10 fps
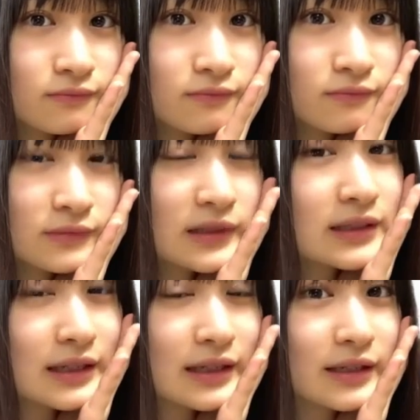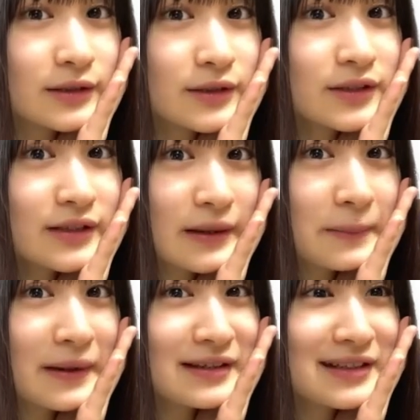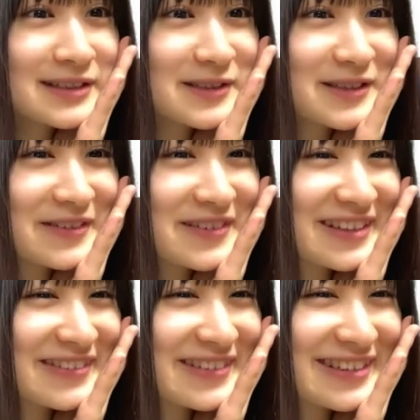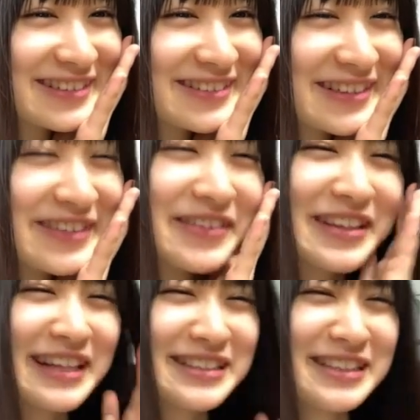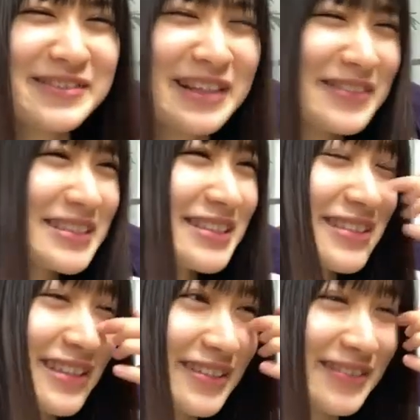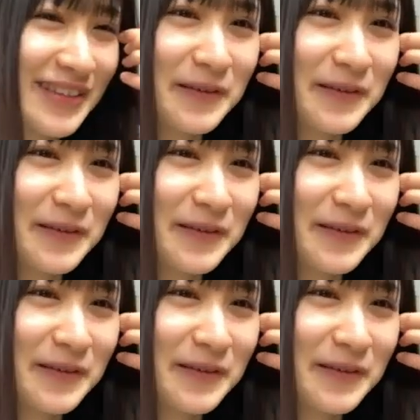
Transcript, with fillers: 確かに冬ね毎日お鍋食べれるあでも夏でも食べちゃうんだけどね